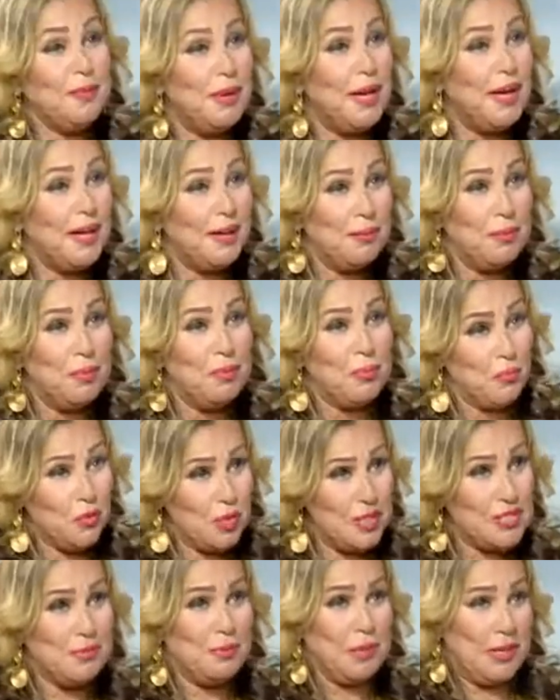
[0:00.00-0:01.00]
بقى
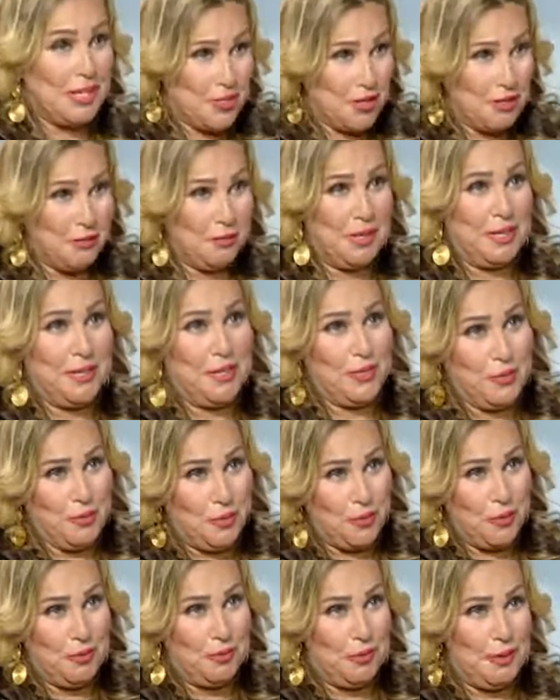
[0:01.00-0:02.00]
بمناسبه عشان آه. من,
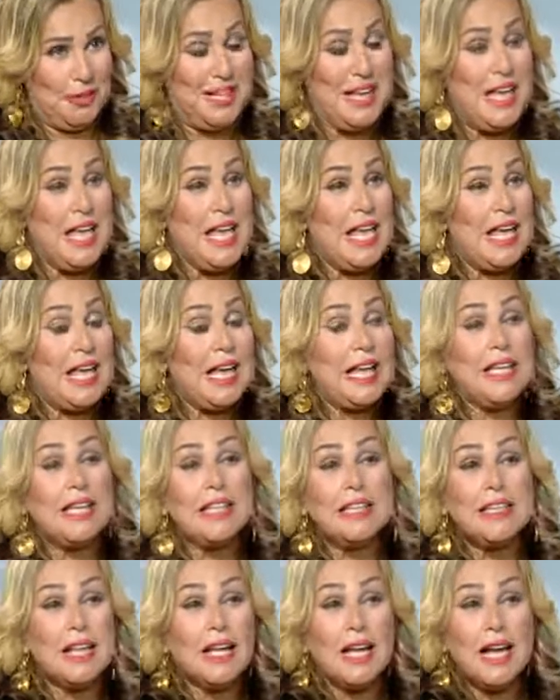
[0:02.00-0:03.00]
من هي
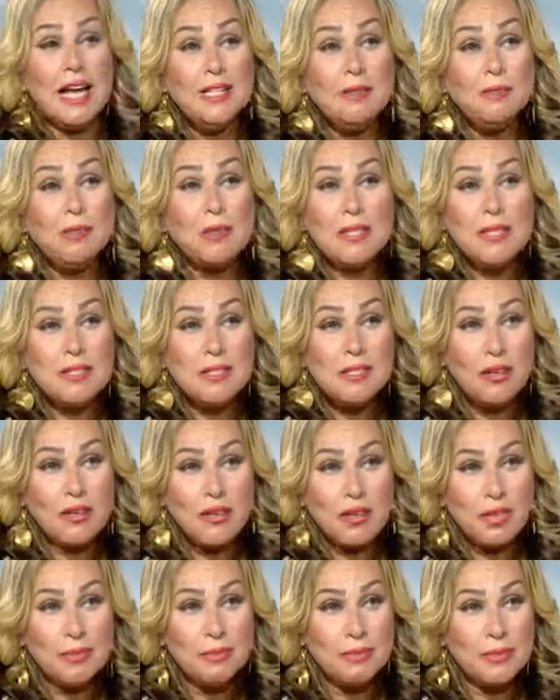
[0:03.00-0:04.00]
التجاعيد
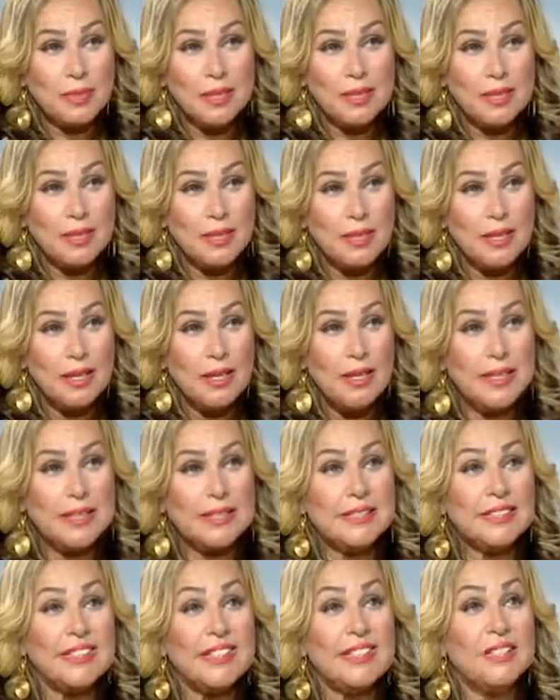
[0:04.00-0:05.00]
بتظهر امتى
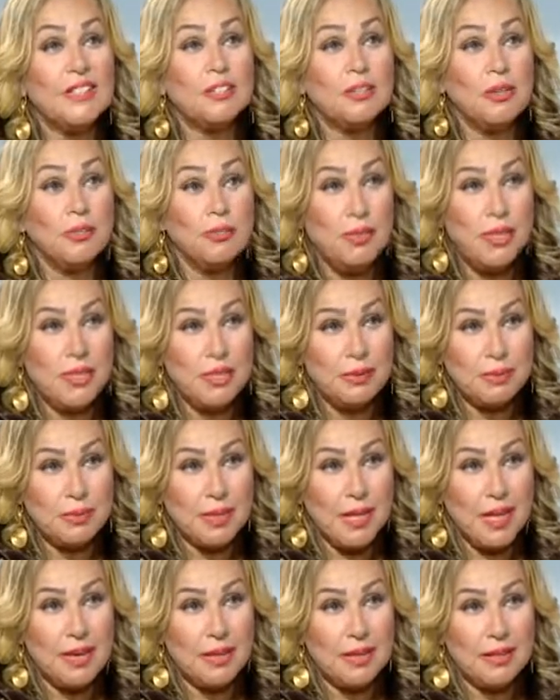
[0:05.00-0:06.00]
السن الطبيعي ممكن تظهر